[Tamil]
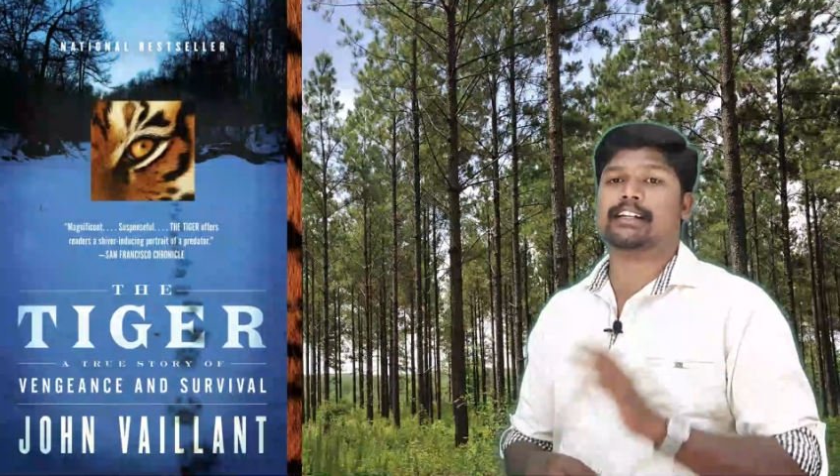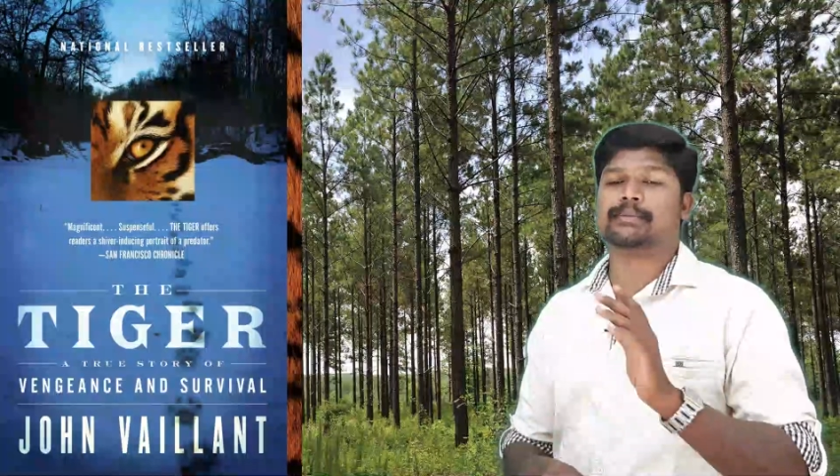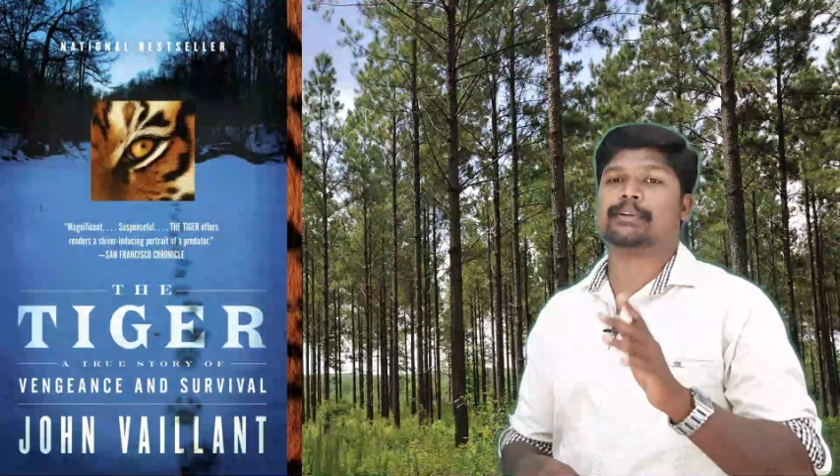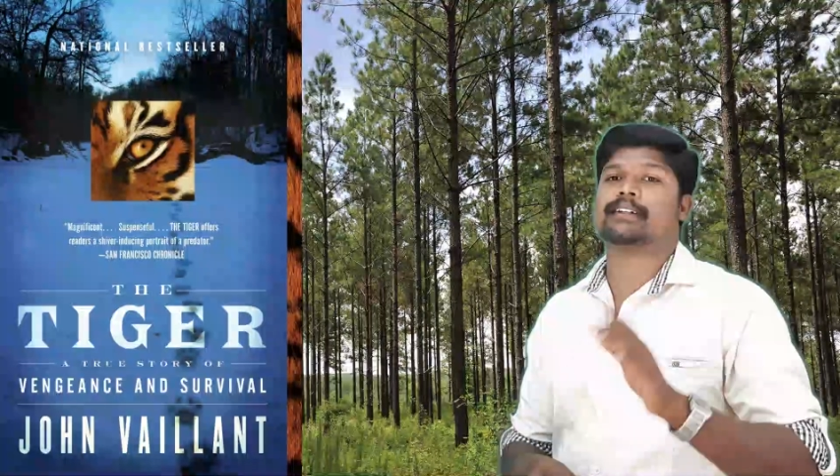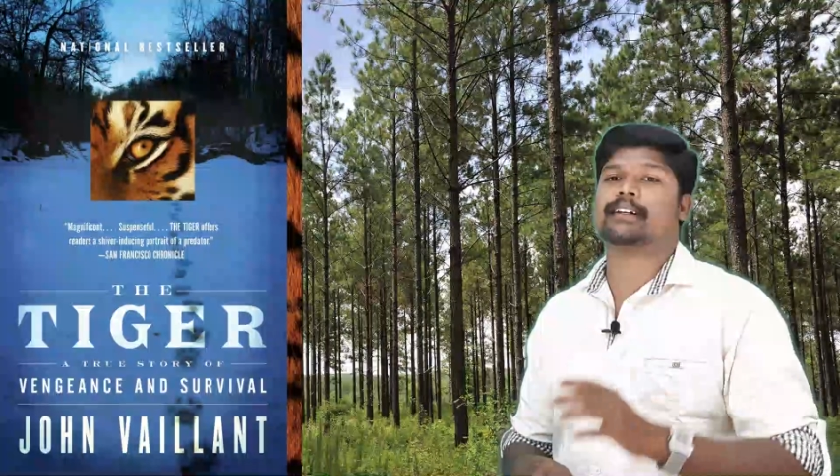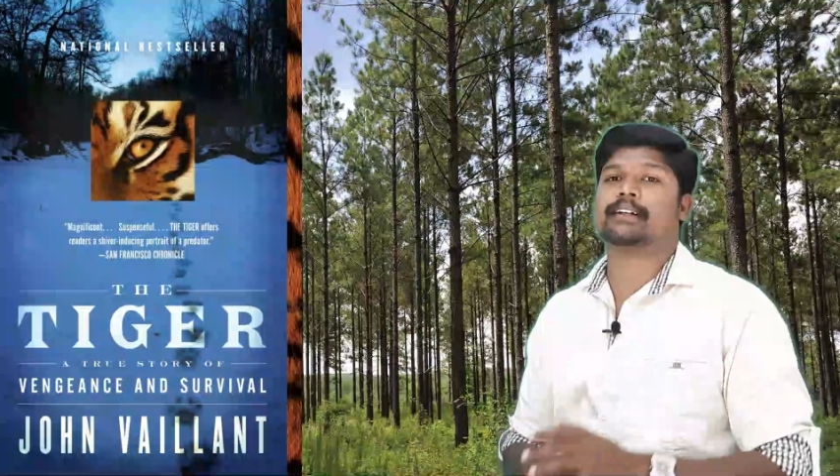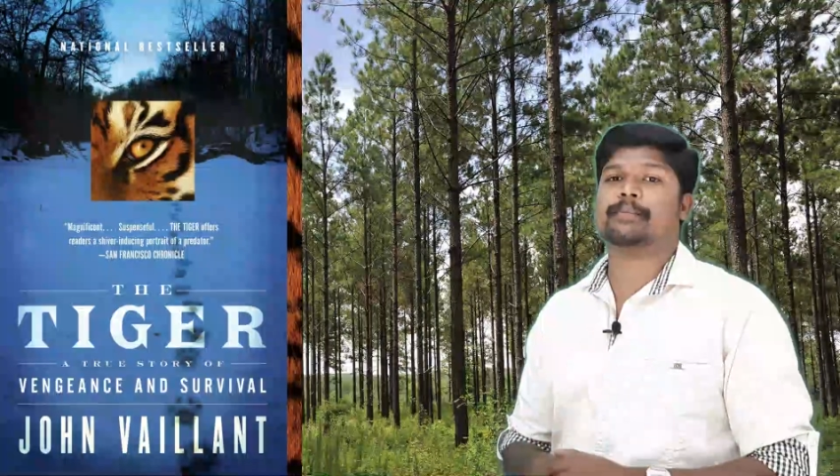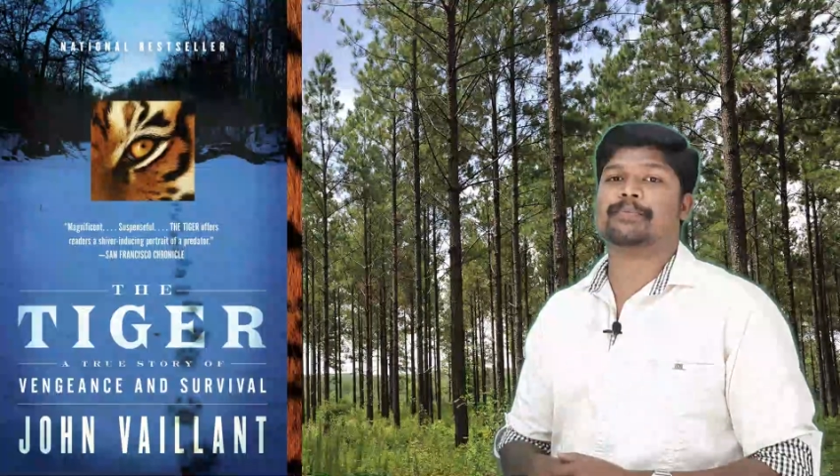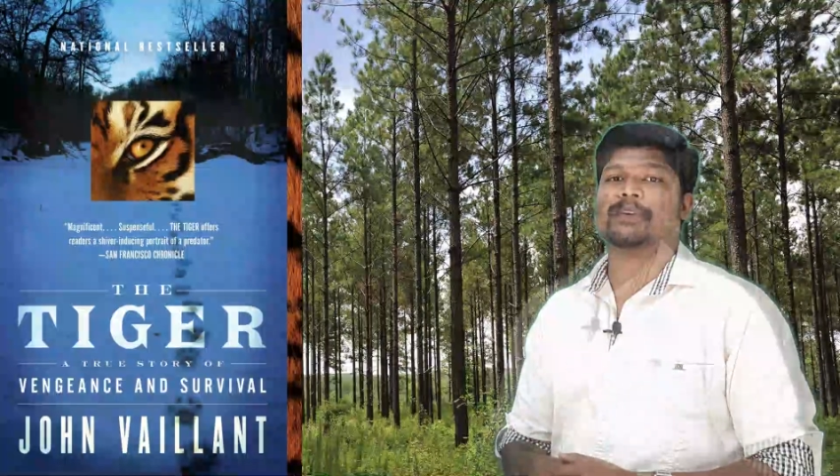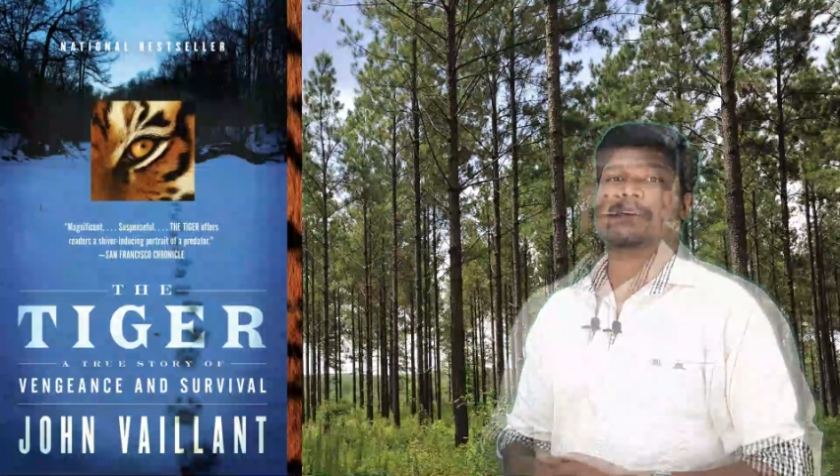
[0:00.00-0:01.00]
ரிலீஸ் பண்ணுறாரு
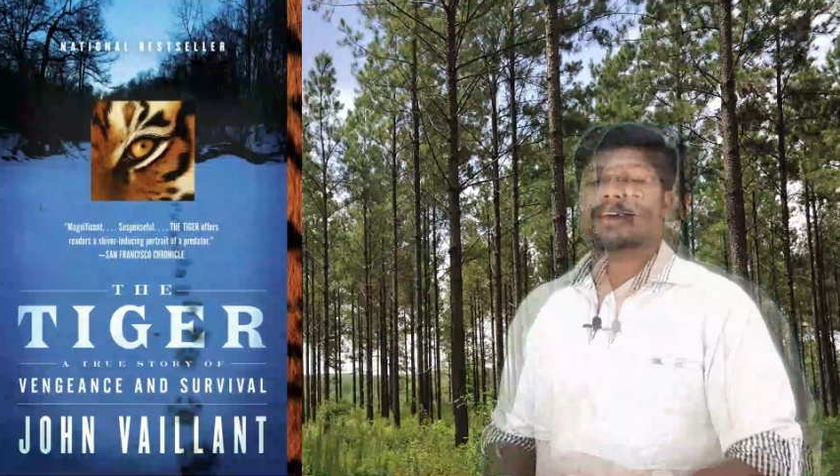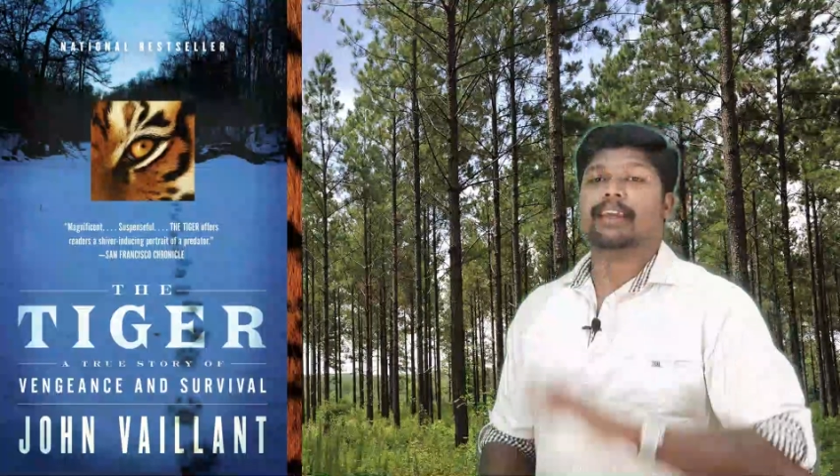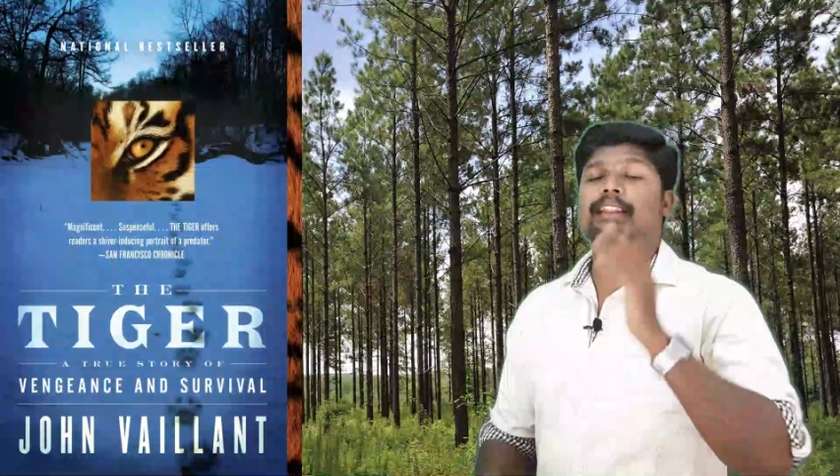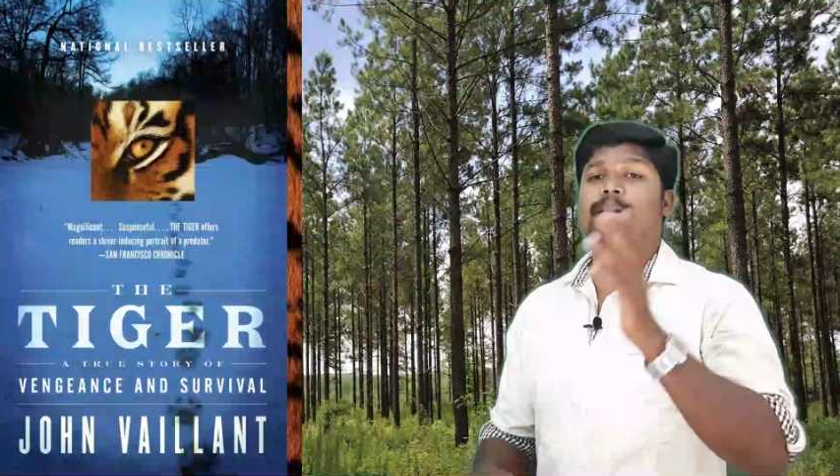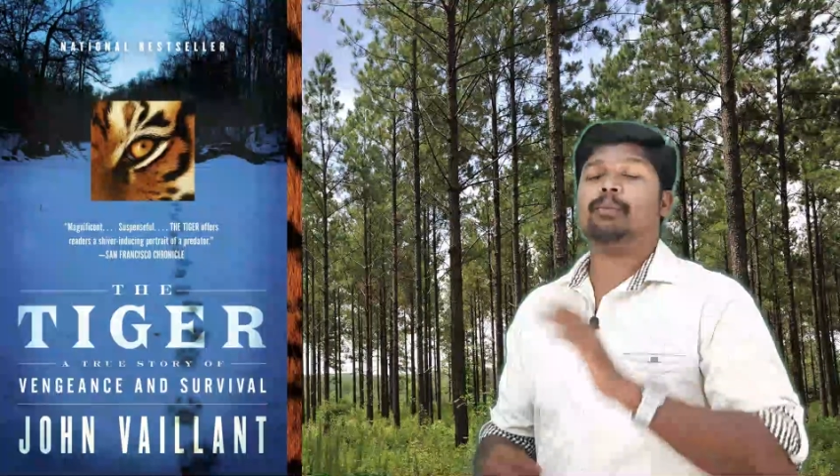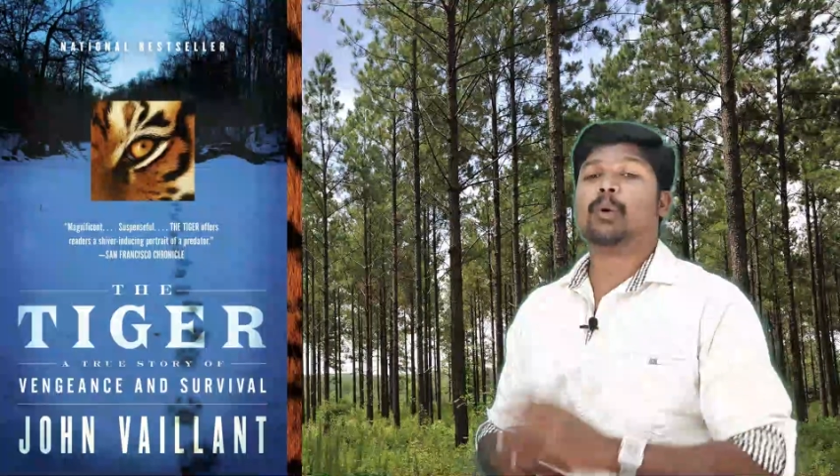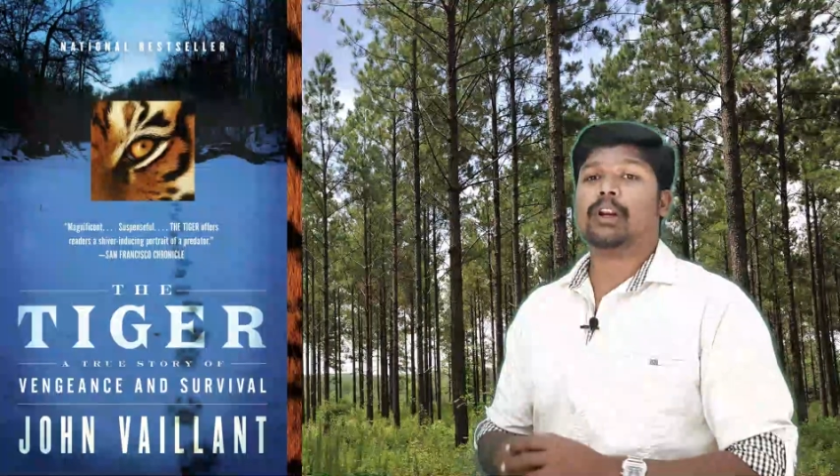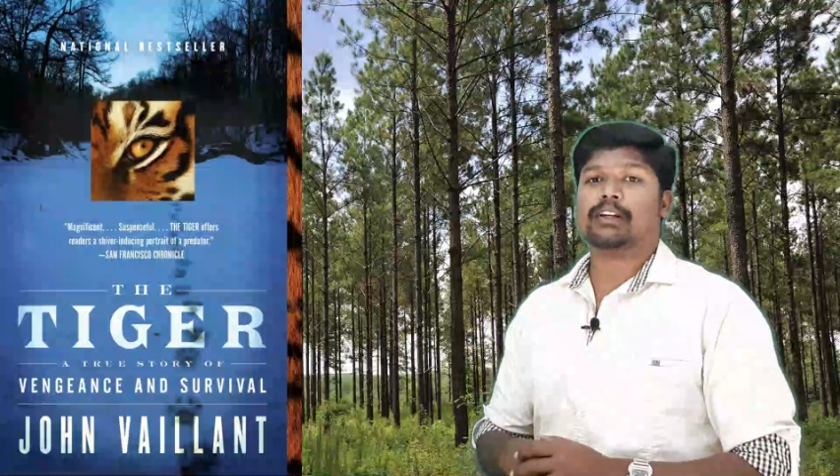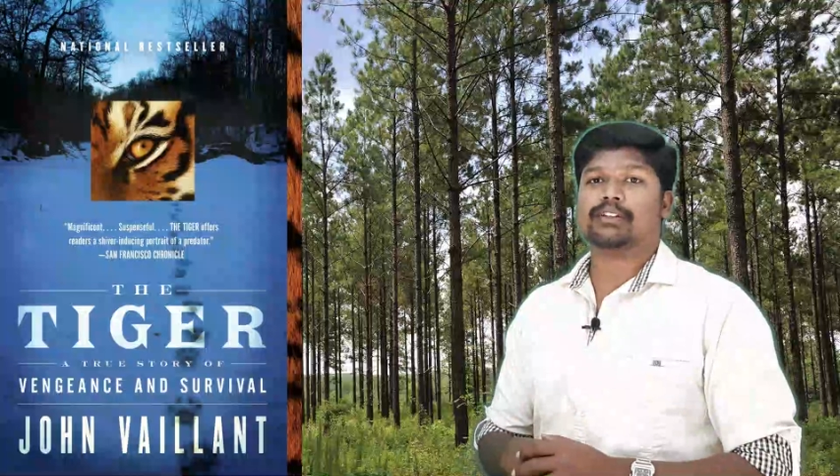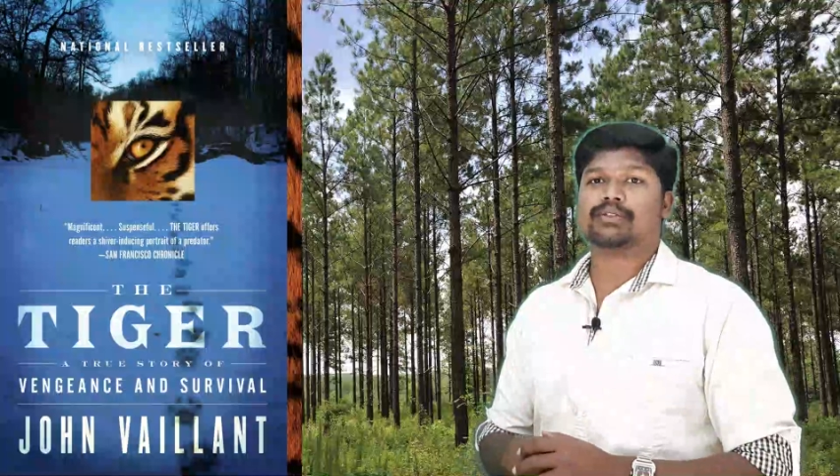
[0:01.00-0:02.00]
இந்த
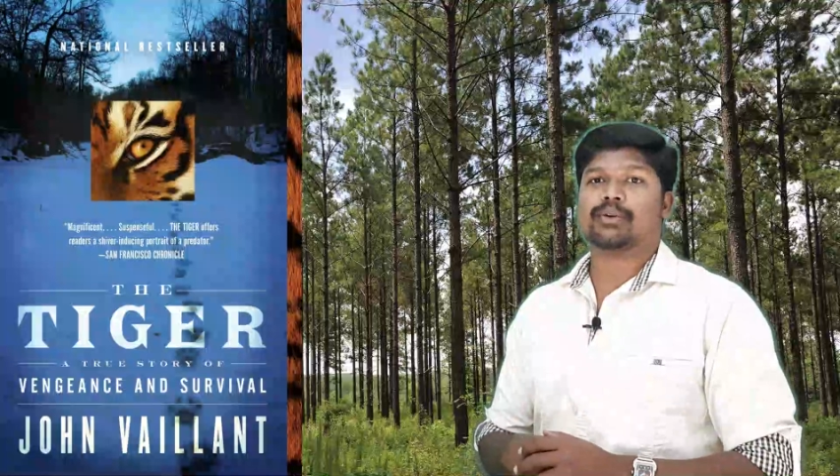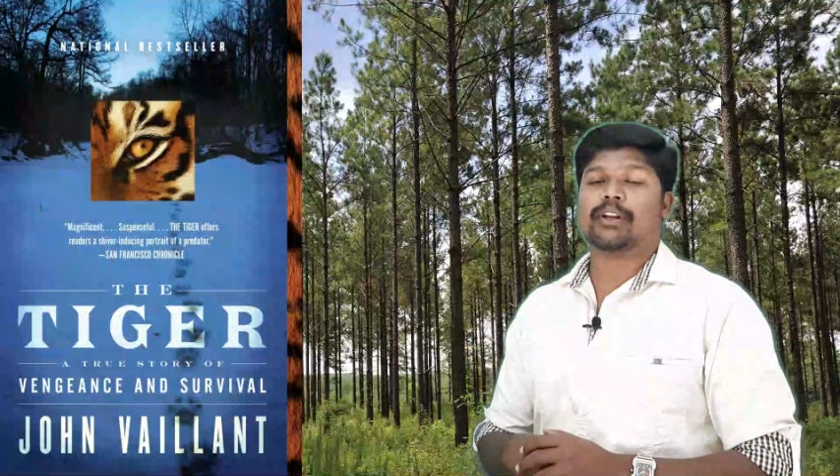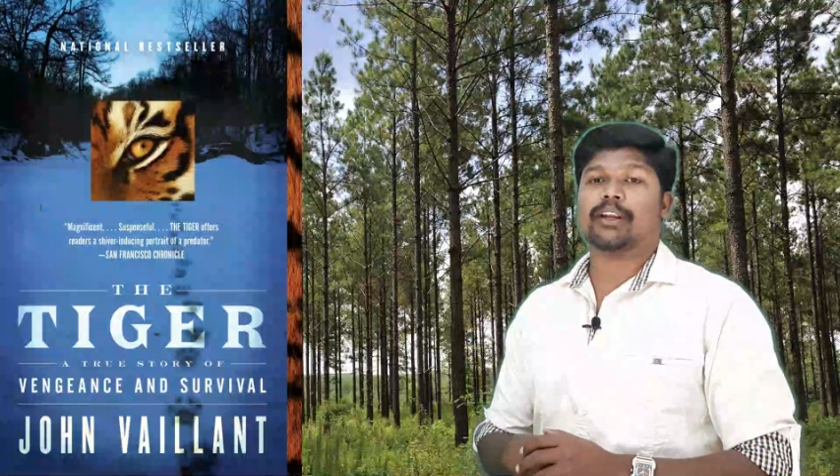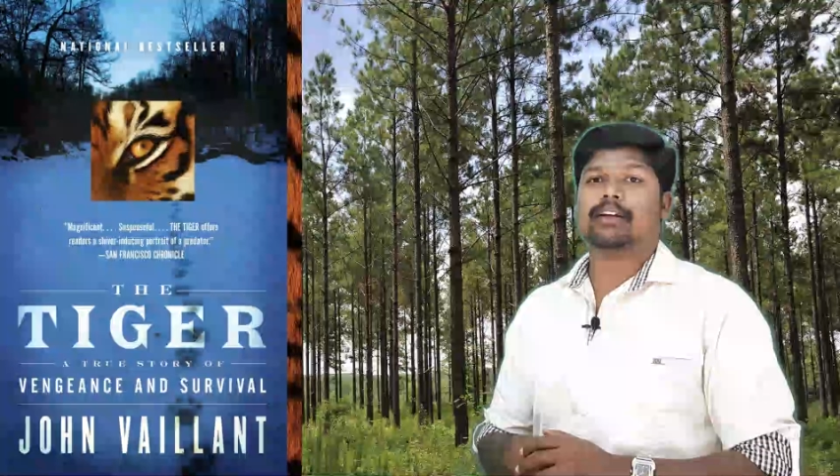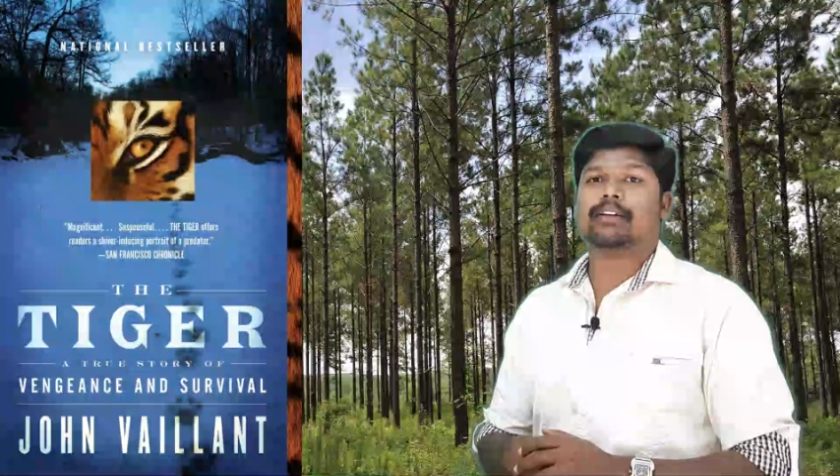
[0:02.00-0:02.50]
புக்கில் இருக்க ஸ்டோரி